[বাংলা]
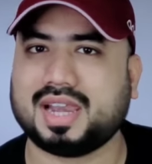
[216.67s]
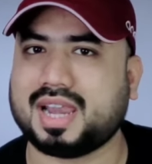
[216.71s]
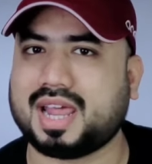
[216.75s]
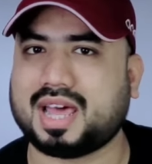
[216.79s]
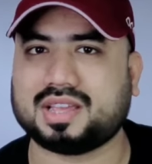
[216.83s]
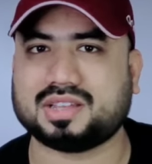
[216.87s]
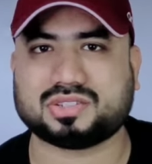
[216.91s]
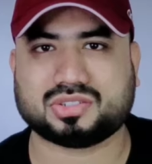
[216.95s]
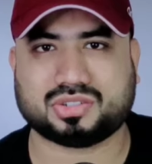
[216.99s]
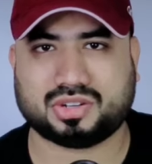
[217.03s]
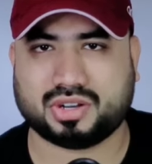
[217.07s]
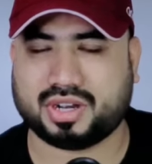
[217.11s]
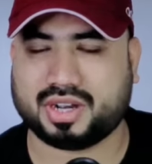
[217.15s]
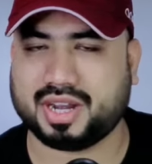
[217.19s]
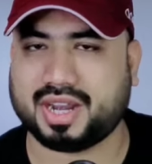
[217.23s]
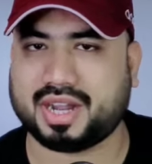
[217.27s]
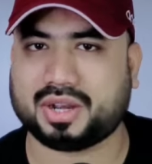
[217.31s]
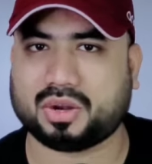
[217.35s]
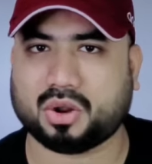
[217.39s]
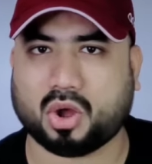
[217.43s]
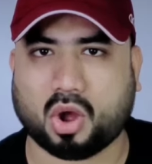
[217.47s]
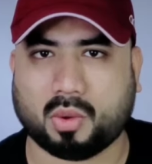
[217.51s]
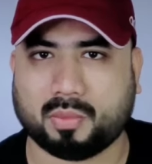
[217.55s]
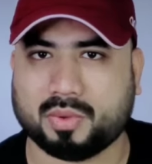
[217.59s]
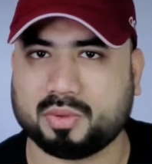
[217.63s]
লাস্ট
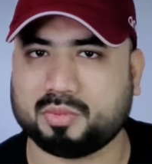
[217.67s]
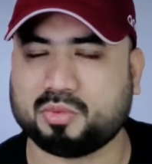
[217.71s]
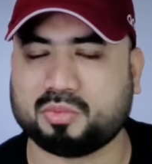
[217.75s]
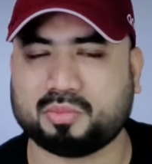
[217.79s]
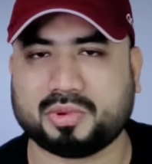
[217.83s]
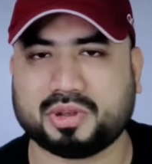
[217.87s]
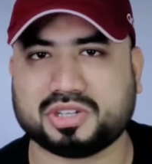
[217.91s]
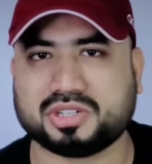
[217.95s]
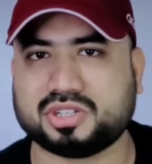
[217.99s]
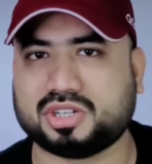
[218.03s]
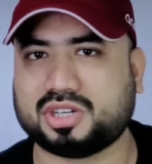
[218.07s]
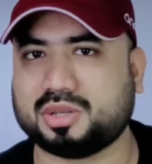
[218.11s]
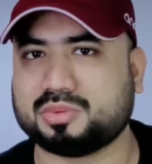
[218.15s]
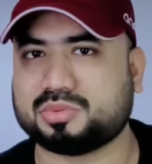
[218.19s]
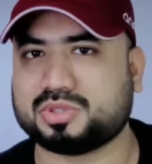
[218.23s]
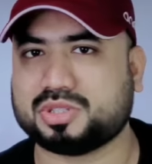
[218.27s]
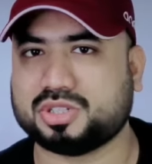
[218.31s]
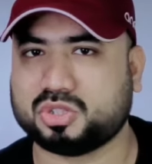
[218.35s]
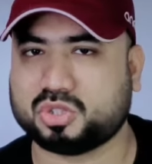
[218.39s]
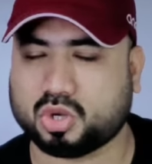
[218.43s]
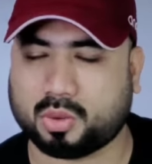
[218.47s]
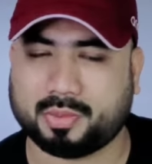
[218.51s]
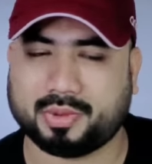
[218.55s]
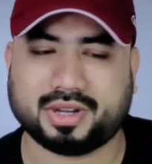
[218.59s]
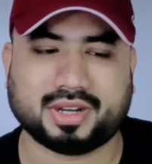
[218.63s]
ডেট হবে মুম্বাই সিটি এফসি
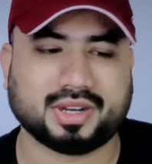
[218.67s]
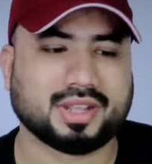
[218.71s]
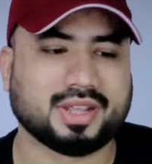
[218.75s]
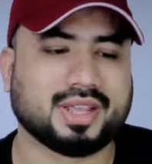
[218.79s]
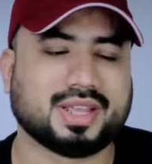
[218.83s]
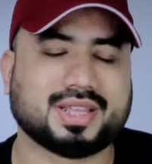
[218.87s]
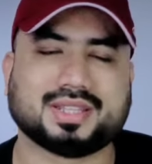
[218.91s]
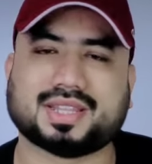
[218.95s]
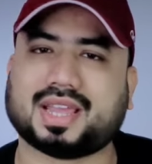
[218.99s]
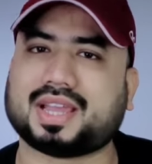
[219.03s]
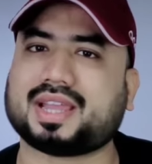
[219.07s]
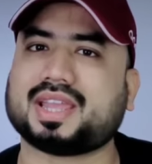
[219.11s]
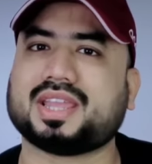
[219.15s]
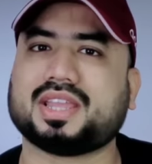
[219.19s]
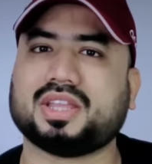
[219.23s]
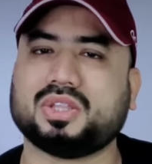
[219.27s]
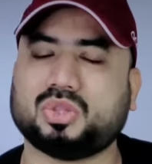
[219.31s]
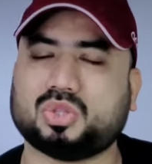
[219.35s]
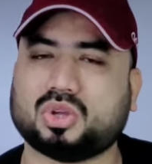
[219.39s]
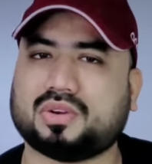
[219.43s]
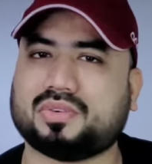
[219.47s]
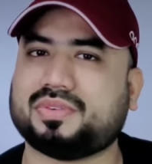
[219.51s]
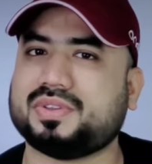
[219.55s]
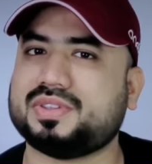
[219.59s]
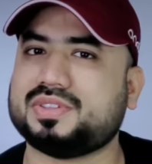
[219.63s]
জবের তাকে
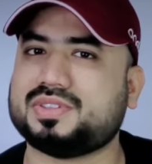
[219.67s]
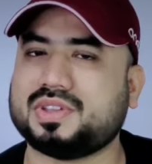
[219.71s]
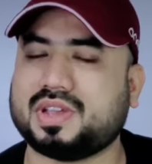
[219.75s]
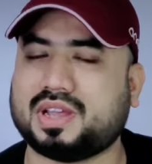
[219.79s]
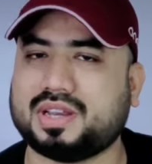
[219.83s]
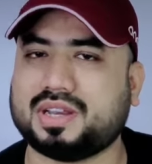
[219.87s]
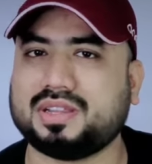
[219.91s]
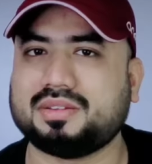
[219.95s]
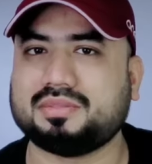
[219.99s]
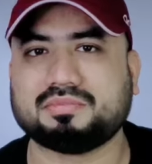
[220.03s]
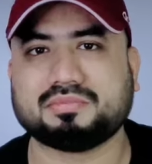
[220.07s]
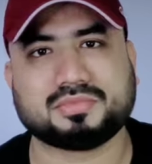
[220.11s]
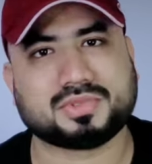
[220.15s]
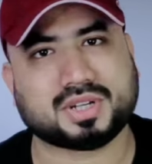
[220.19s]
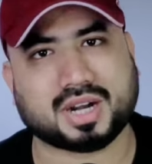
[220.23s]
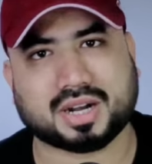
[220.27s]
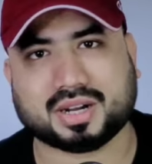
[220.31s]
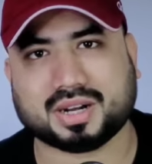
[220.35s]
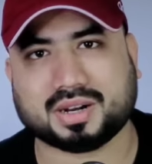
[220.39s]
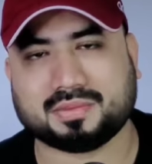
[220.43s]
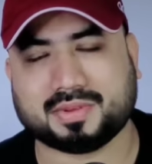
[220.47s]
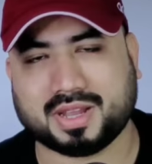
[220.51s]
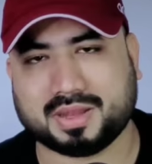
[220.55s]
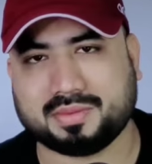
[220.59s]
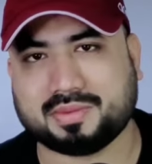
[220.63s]
কিন্তু অফিসিয়ালি
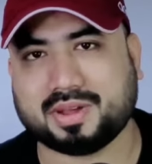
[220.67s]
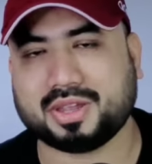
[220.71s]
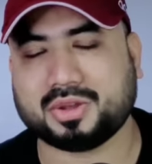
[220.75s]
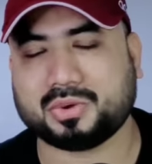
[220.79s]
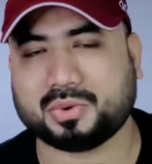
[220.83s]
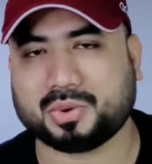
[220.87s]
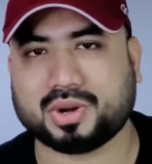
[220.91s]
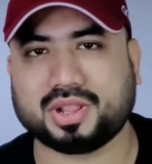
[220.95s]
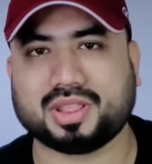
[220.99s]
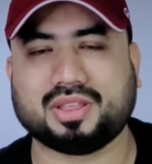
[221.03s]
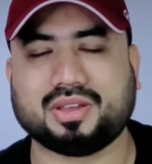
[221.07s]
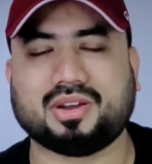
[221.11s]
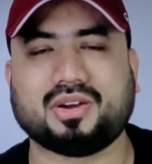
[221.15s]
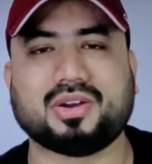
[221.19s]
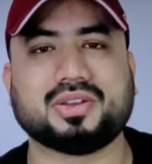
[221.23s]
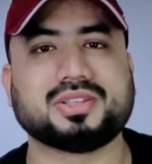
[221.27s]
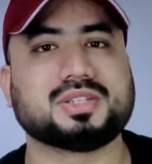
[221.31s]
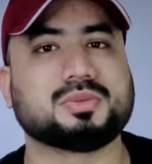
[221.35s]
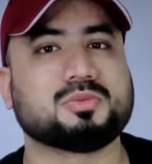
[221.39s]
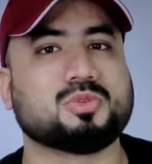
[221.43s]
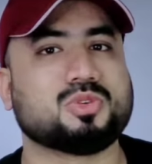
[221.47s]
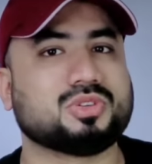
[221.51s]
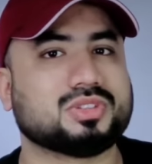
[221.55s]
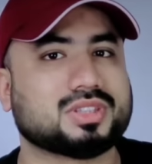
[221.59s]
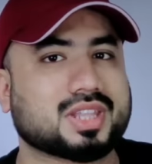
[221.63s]
টাটা বাই বাই করে দেওয়া
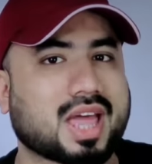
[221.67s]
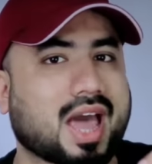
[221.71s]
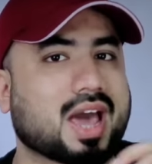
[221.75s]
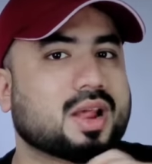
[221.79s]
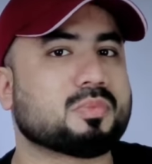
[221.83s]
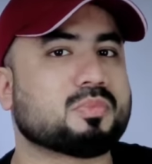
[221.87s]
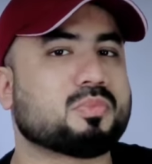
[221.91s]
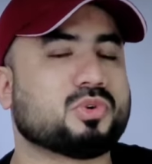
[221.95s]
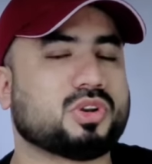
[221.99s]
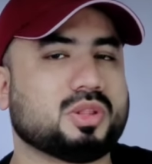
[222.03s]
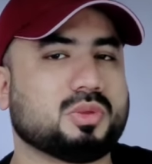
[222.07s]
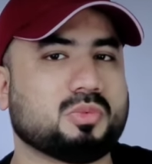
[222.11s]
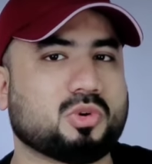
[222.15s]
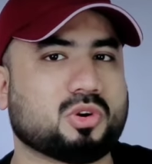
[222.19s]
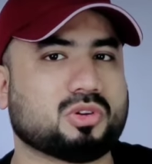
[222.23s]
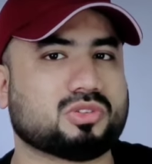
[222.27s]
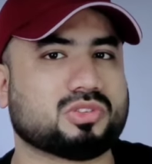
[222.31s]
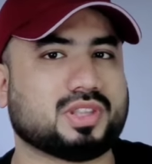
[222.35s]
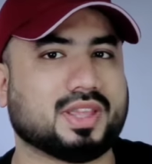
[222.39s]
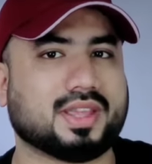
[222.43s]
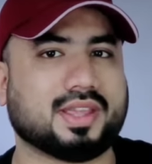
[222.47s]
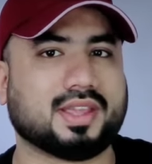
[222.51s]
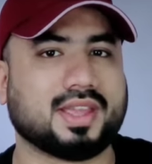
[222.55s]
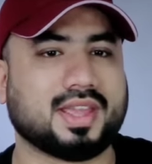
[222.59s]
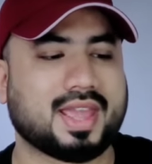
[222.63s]
হয়েছে এবং তার
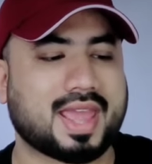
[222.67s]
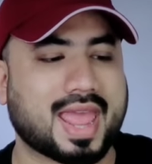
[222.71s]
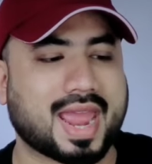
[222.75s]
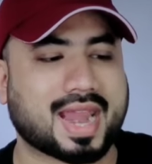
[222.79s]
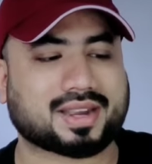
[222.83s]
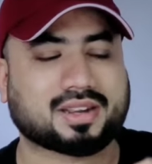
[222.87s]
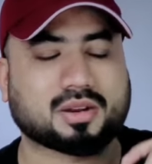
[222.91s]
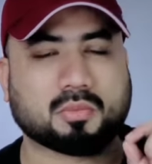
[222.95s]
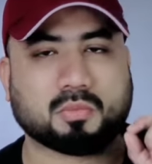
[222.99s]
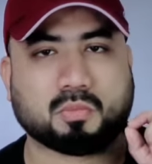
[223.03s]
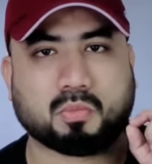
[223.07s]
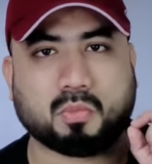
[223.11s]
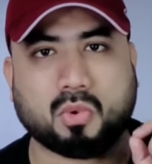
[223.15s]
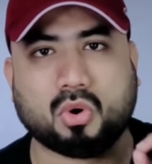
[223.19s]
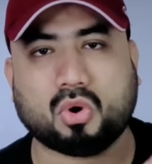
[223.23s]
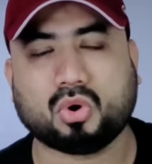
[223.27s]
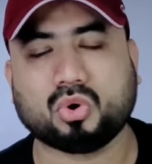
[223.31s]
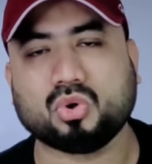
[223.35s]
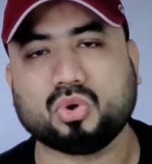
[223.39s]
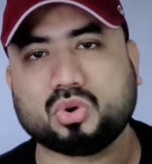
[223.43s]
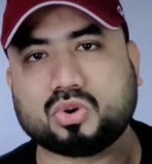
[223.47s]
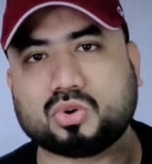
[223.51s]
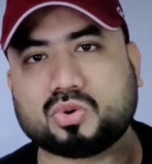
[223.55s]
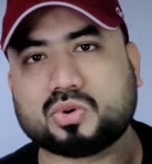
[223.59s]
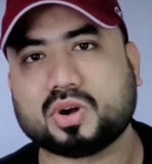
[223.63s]
পরিবর্তে একটা
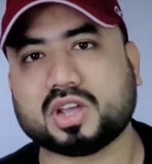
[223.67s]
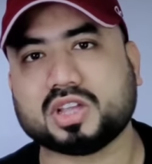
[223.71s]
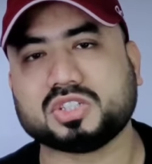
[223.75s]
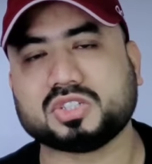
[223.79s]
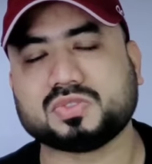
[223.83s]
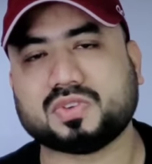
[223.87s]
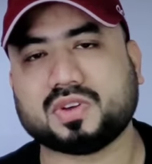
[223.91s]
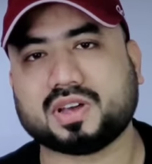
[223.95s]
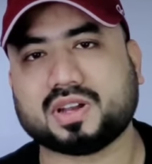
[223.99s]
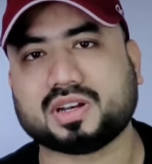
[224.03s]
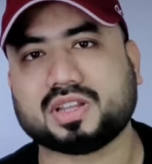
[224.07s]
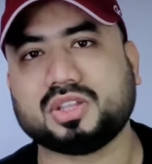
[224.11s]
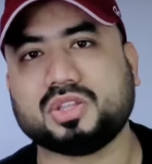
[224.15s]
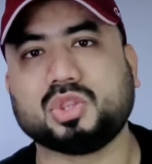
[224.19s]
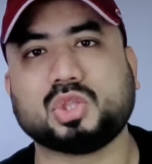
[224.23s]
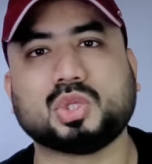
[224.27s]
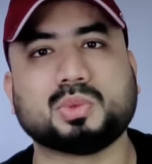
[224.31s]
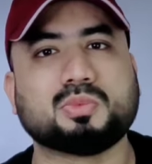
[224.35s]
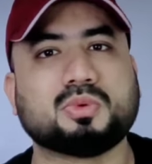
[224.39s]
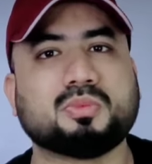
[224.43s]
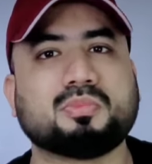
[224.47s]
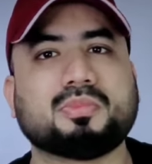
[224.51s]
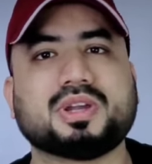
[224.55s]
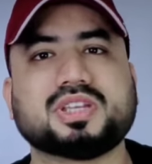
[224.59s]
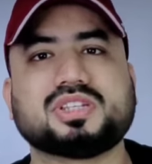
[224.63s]
বড় ট্রান্সফার কিন্তু
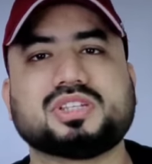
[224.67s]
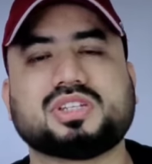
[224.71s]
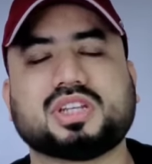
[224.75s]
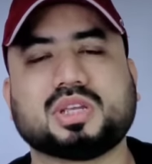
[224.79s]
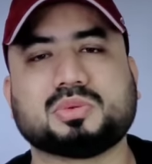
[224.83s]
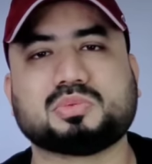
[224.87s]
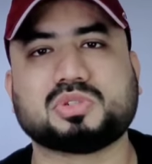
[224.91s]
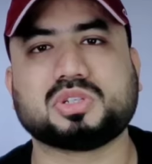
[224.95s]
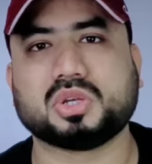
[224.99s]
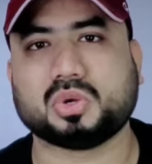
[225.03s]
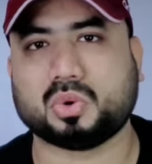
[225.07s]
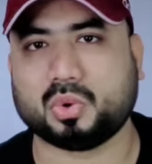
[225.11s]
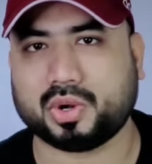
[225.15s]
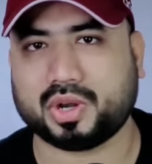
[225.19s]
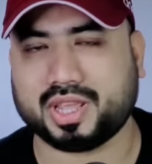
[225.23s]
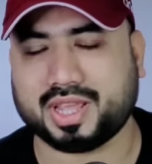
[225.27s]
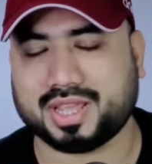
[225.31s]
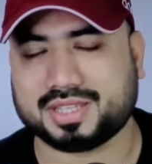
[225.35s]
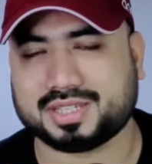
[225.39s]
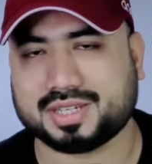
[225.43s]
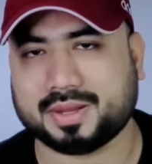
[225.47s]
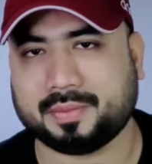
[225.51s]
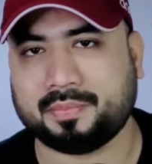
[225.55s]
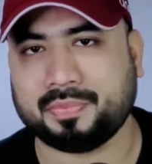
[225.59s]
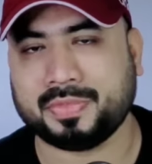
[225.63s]
মুম্বাই সিটি এফসি
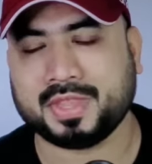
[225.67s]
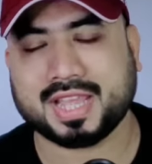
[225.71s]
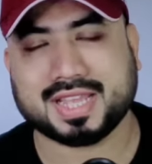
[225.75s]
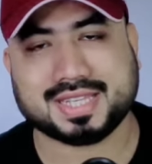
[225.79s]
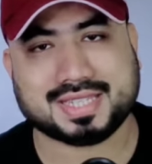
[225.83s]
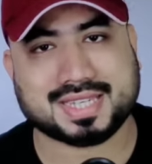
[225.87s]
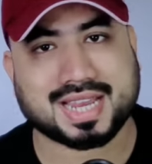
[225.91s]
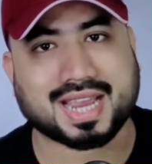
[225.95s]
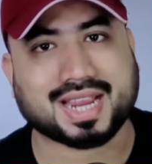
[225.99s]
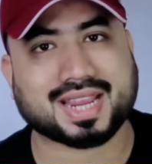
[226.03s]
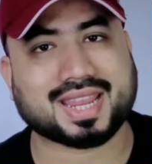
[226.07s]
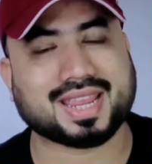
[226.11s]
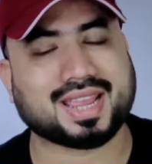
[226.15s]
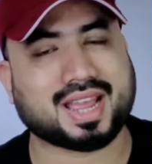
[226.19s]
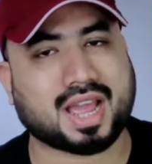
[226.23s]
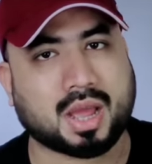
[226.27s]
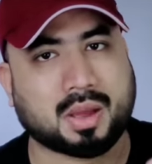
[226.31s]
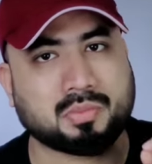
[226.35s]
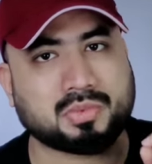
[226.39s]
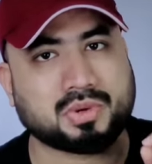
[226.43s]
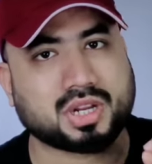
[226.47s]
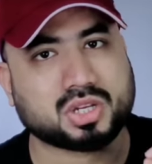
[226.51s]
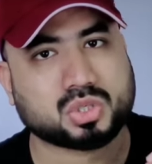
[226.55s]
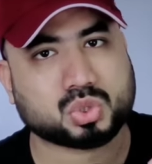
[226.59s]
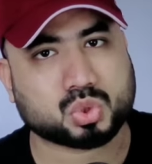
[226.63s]
করিয়েছে যাকে
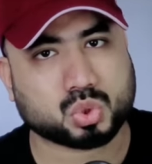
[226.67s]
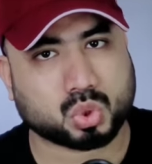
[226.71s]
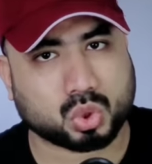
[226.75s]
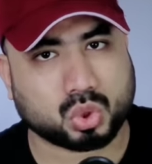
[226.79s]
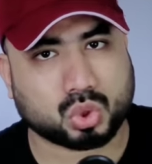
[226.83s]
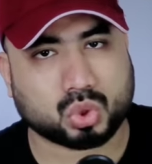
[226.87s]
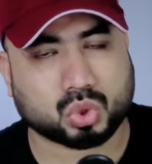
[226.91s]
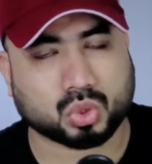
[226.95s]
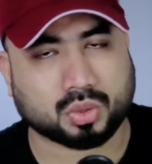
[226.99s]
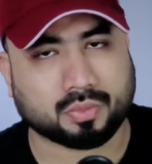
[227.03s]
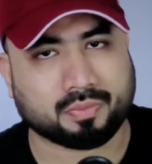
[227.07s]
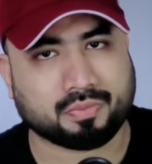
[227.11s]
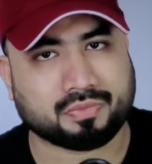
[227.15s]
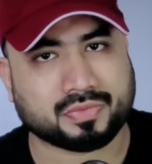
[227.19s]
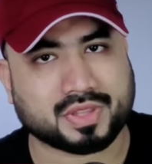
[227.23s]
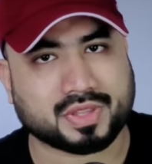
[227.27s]
আমরা সদ্য